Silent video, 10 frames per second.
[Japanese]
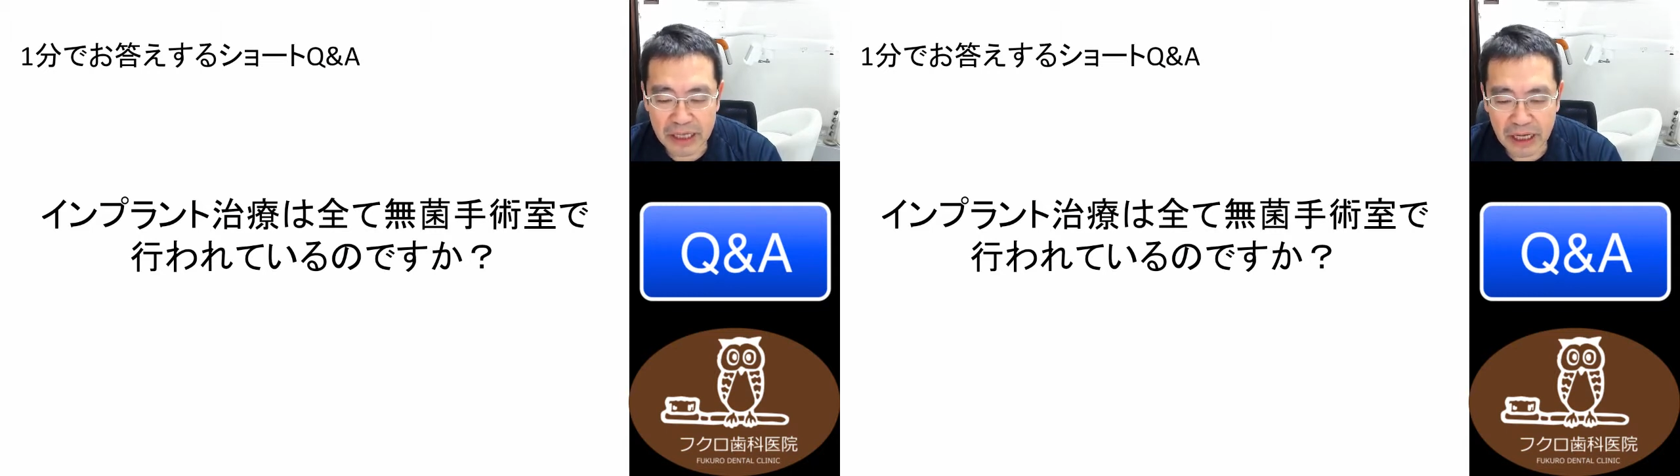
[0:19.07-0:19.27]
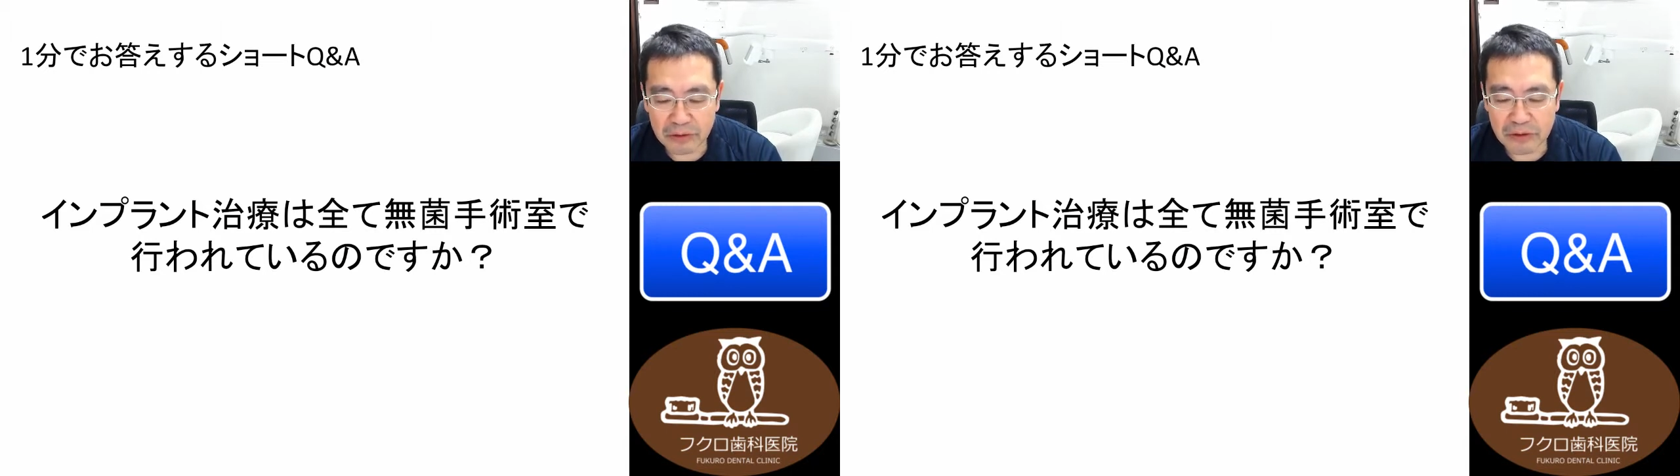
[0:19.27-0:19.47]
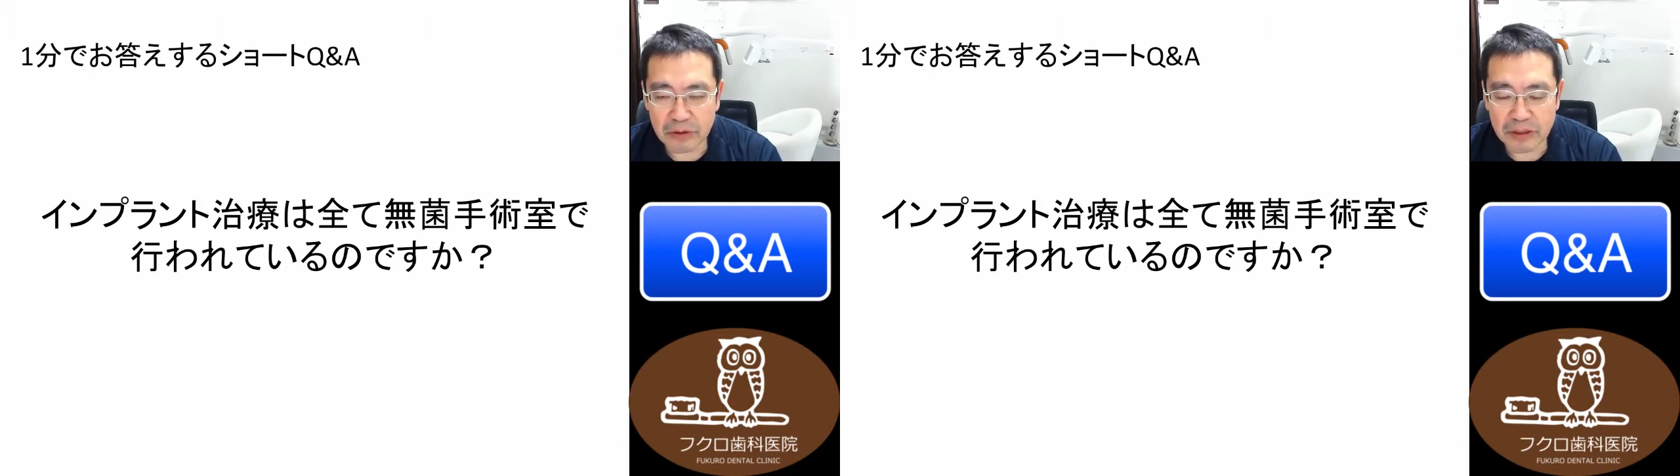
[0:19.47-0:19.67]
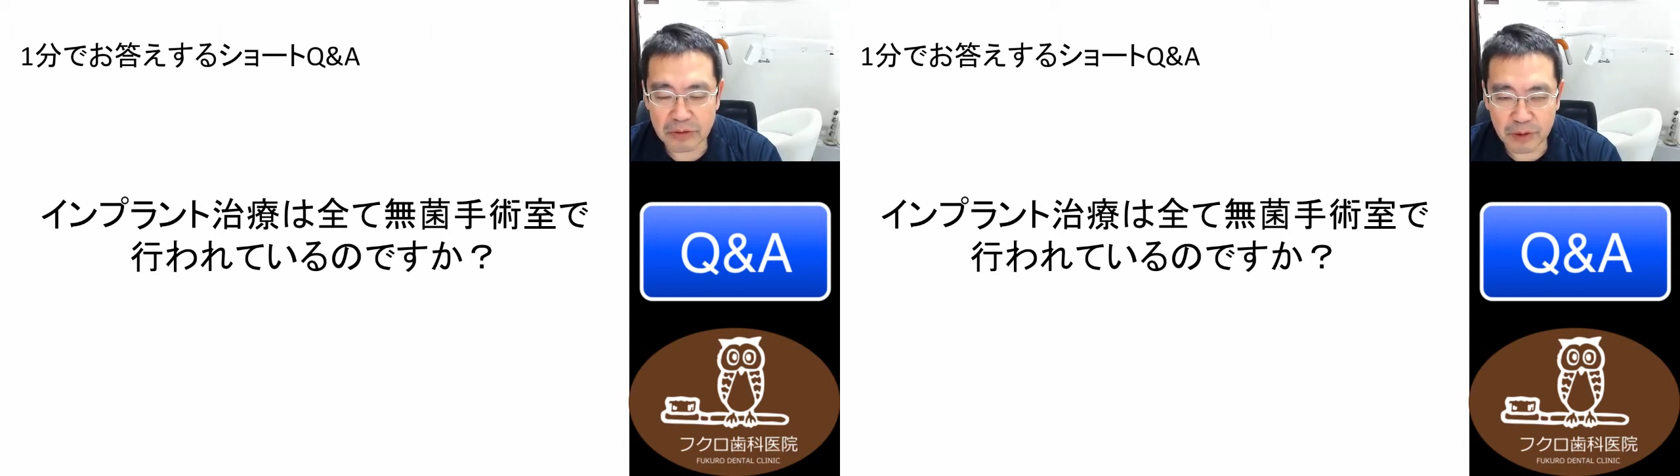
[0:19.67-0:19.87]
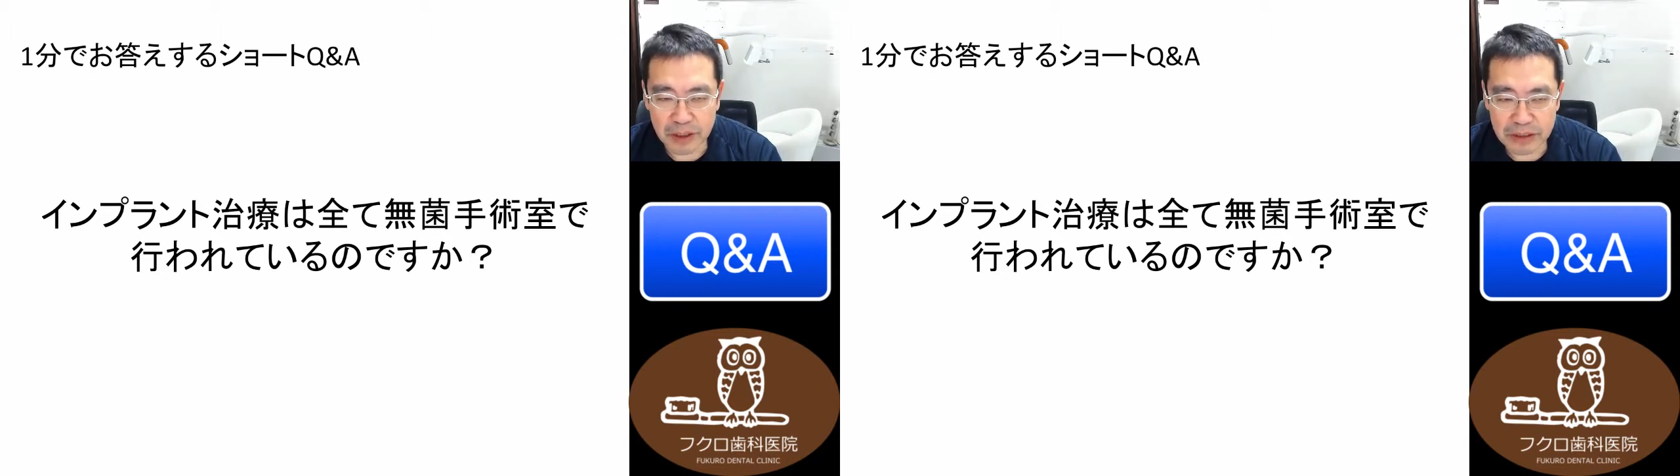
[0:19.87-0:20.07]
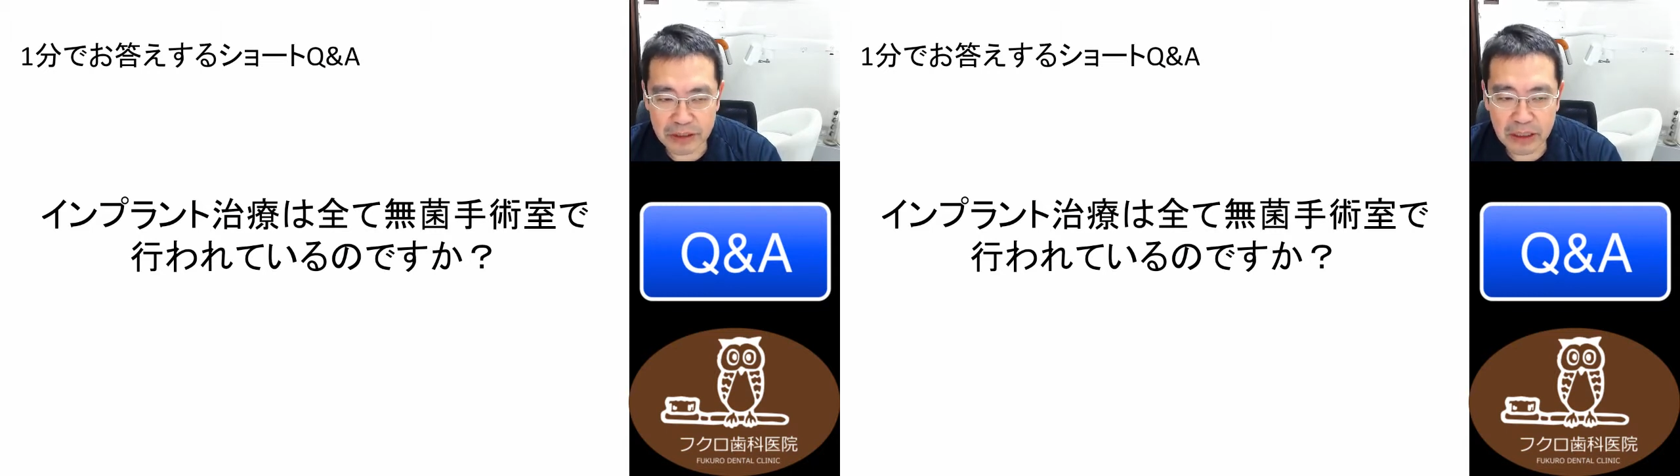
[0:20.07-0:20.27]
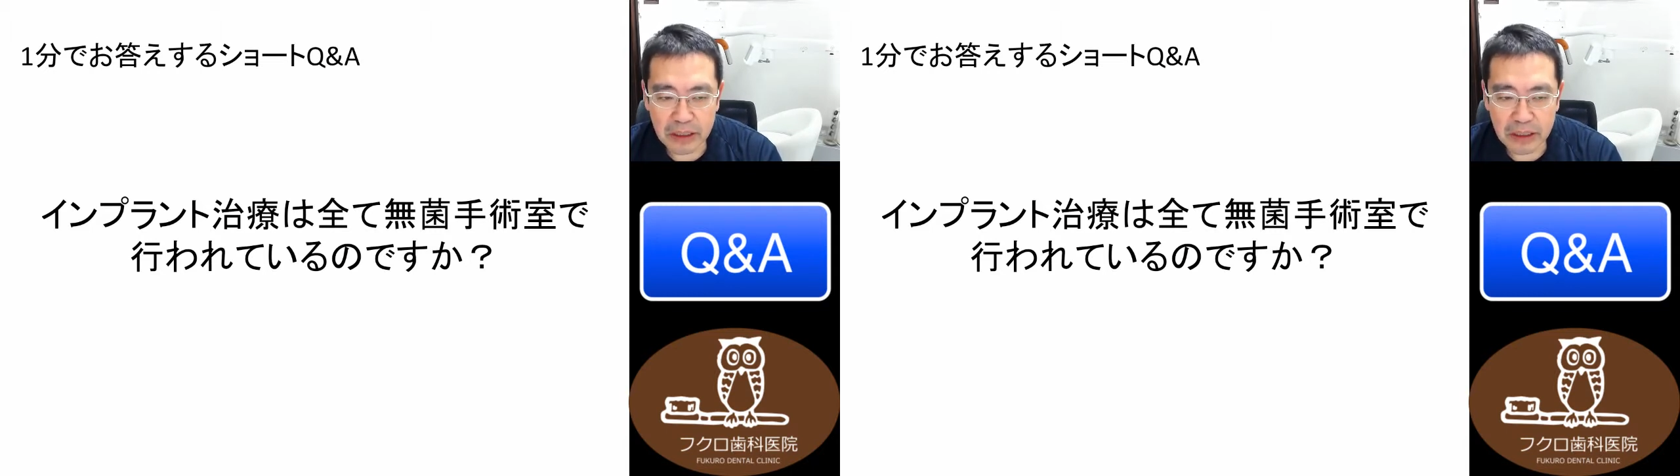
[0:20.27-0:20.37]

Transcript: すかというご質問です。